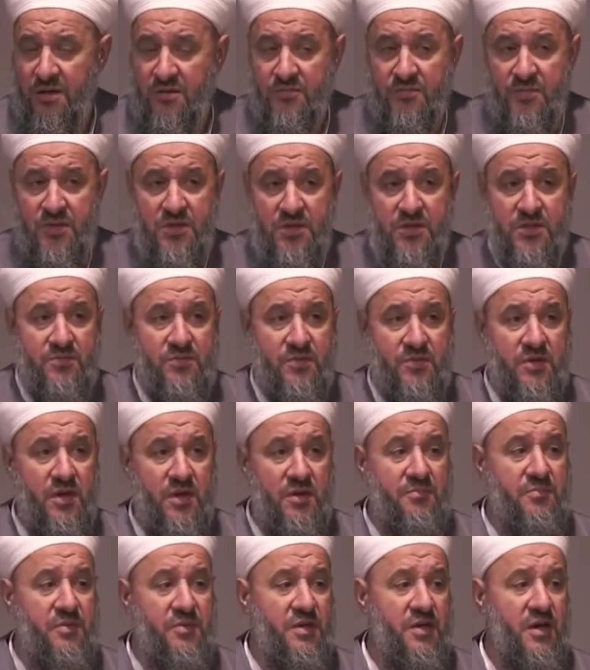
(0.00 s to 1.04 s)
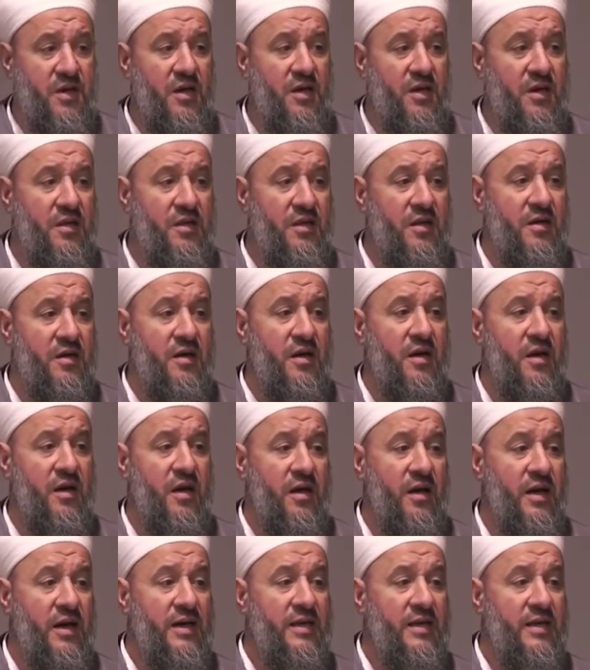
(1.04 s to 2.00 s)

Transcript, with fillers: Bismi rabbikellezi halak.